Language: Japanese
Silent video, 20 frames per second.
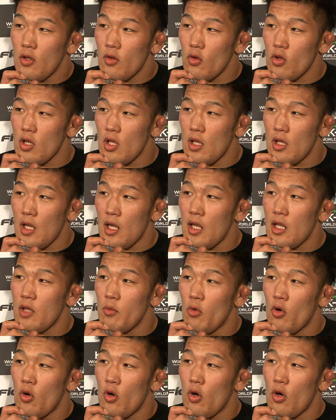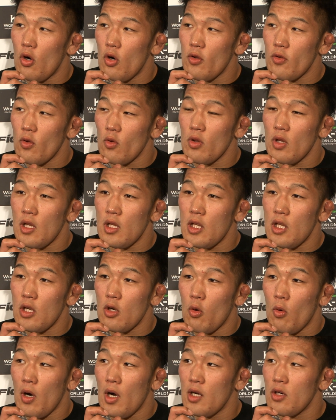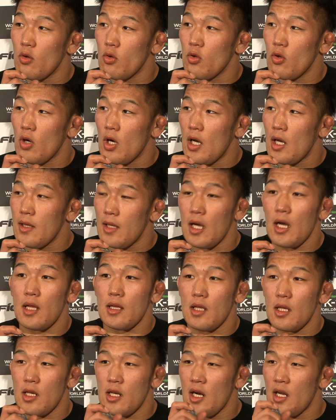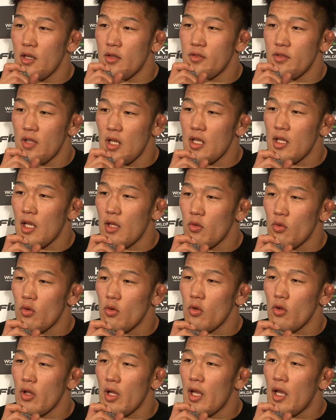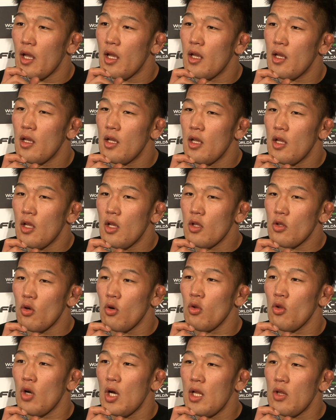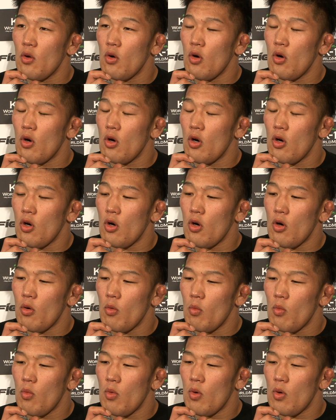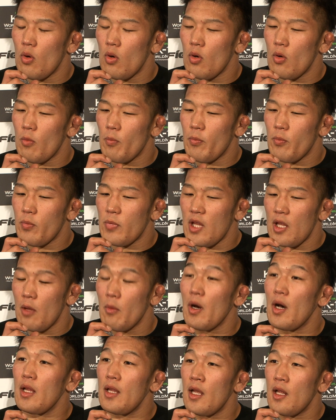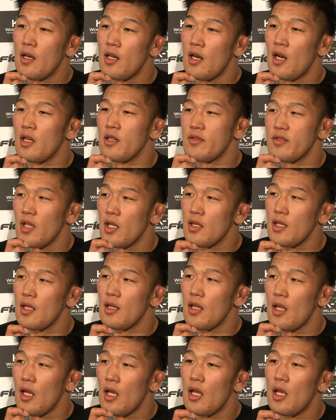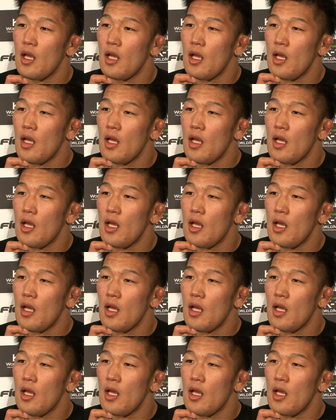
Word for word: そして打撃もそんなに怖がることがなかった、リラックスできたということで。今日のあのテーマはねリラックスだったんで